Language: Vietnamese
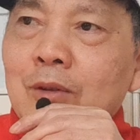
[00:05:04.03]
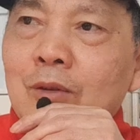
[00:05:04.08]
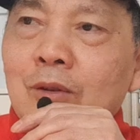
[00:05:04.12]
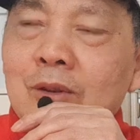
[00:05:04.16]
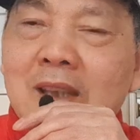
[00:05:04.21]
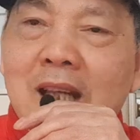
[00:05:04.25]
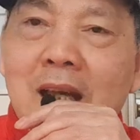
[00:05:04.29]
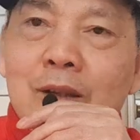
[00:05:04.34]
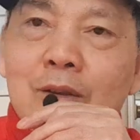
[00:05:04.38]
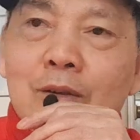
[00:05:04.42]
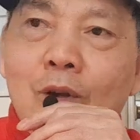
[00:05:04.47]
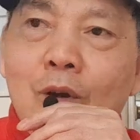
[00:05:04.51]
mà con
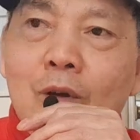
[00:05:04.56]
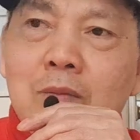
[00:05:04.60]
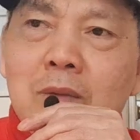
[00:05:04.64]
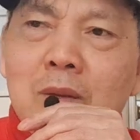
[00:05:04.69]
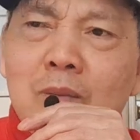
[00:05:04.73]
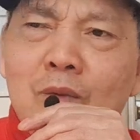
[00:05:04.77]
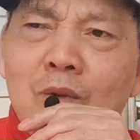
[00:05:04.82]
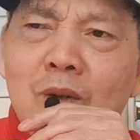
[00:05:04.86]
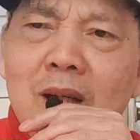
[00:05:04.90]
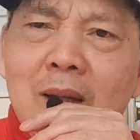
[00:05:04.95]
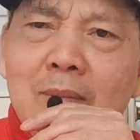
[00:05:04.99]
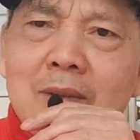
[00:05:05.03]
chạy tốt mà
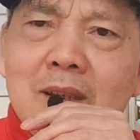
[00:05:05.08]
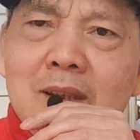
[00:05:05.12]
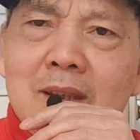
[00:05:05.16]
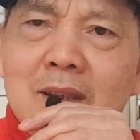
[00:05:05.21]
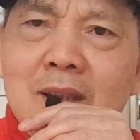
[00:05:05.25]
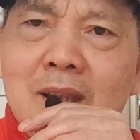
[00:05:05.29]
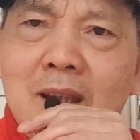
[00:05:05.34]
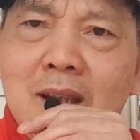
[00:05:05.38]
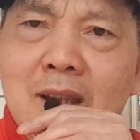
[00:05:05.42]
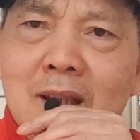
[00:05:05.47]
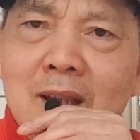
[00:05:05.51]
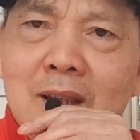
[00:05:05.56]
mua làm cái
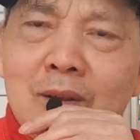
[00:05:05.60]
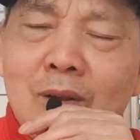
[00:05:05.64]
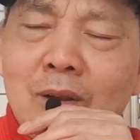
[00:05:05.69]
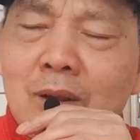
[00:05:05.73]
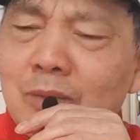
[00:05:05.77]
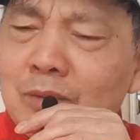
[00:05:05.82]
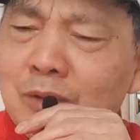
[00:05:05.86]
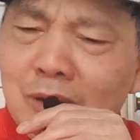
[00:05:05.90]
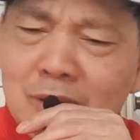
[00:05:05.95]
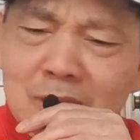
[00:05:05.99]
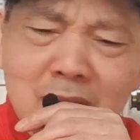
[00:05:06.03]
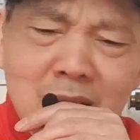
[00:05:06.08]
gì thôi
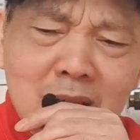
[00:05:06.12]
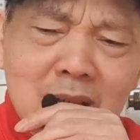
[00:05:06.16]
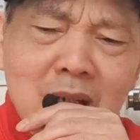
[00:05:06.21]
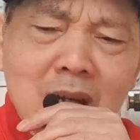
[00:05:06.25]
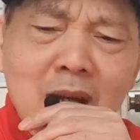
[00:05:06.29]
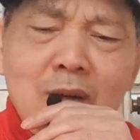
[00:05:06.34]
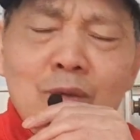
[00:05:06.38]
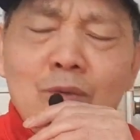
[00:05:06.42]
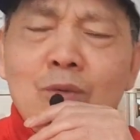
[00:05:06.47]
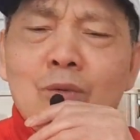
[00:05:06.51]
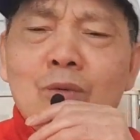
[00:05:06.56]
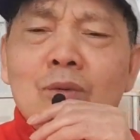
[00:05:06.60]
không cho tiền
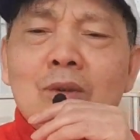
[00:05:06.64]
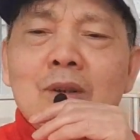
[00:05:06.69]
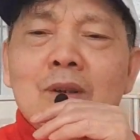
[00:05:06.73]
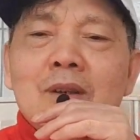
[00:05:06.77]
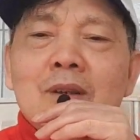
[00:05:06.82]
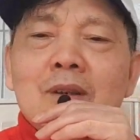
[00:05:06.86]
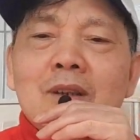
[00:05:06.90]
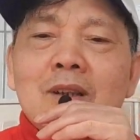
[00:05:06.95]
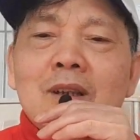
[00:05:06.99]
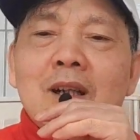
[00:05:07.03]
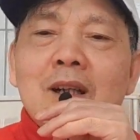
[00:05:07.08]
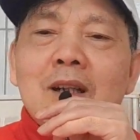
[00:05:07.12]
đâu
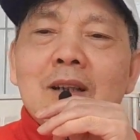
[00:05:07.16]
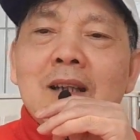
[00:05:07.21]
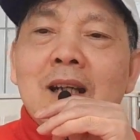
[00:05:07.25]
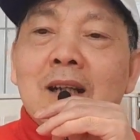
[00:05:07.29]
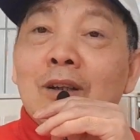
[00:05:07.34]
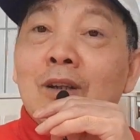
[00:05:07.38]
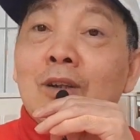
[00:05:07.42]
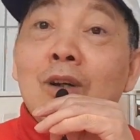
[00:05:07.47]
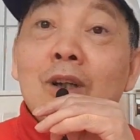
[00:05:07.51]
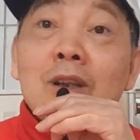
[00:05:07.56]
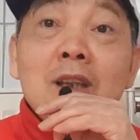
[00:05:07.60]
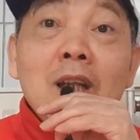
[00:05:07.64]
đó là
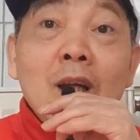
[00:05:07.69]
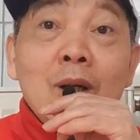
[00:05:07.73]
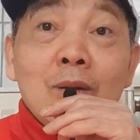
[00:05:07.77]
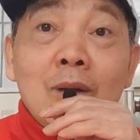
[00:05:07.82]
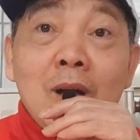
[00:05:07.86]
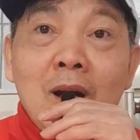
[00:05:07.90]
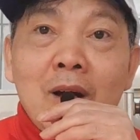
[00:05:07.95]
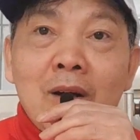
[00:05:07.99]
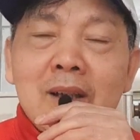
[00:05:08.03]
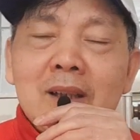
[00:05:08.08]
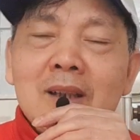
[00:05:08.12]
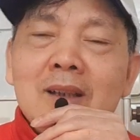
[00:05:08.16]
nó khó chịu
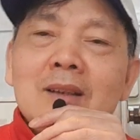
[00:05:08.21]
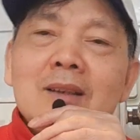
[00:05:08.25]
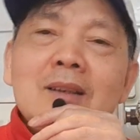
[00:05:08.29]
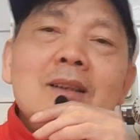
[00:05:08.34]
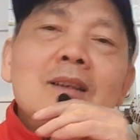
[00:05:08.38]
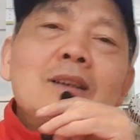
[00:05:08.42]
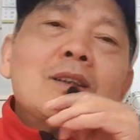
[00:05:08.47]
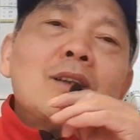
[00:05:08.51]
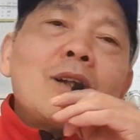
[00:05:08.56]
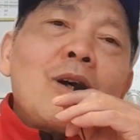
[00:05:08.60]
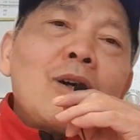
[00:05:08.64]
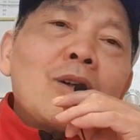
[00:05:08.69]
rồi
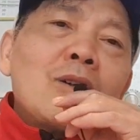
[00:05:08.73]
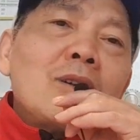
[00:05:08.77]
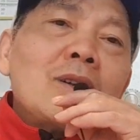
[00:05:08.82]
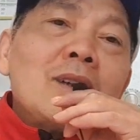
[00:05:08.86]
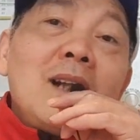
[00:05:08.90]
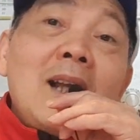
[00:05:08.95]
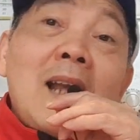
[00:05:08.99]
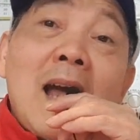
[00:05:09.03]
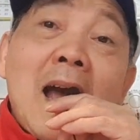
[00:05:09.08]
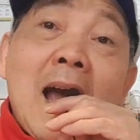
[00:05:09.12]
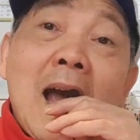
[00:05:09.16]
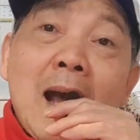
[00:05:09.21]
thôi con
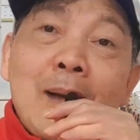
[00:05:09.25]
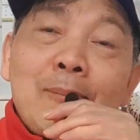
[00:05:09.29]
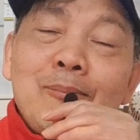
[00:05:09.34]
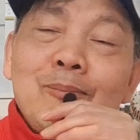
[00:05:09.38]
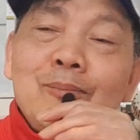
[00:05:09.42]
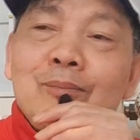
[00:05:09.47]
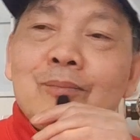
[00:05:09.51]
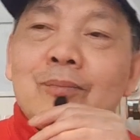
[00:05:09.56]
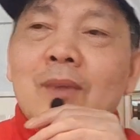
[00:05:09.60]
đi làm